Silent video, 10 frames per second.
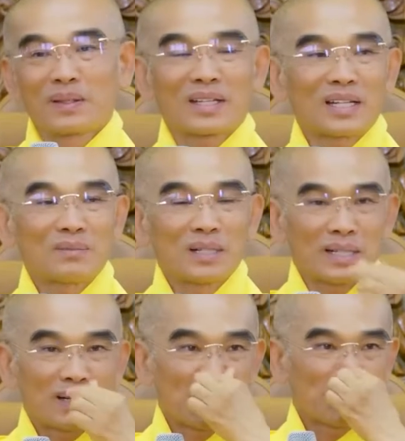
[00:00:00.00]
Những cái
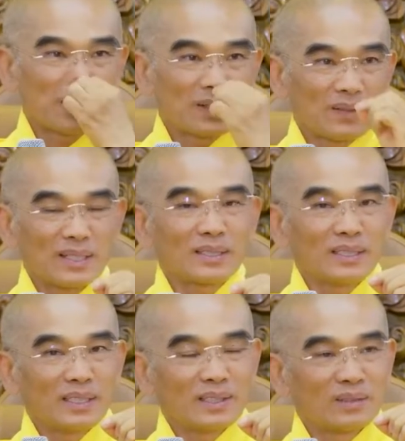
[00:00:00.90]
mà không có dấu
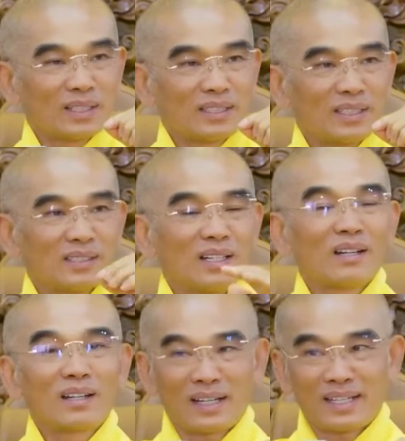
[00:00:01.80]
ấn thì chúng ta vẫn
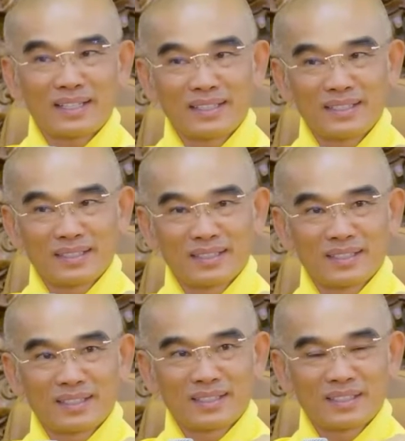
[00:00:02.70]
nhớ lại,
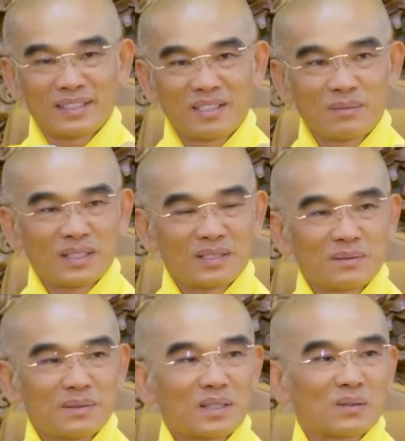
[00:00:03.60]
nhưng mà
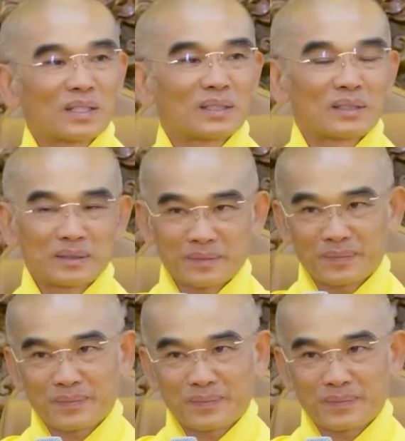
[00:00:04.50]
nó phớt qua thôi.